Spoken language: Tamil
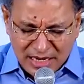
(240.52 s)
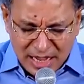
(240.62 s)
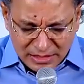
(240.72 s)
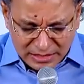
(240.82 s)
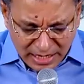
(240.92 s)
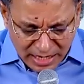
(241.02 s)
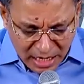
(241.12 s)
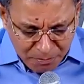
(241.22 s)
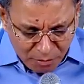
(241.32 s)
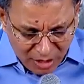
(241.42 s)
கர்த்தர்
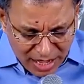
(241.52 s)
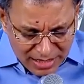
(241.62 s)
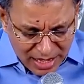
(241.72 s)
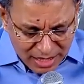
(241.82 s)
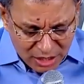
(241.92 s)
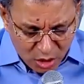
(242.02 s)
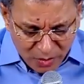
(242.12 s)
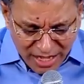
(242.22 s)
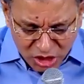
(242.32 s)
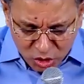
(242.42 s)
என்னை பொருளாதாரத்தில்
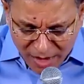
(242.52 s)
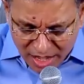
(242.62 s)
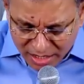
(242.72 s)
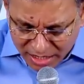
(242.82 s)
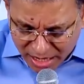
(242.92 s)
உயர்த்துவார்னு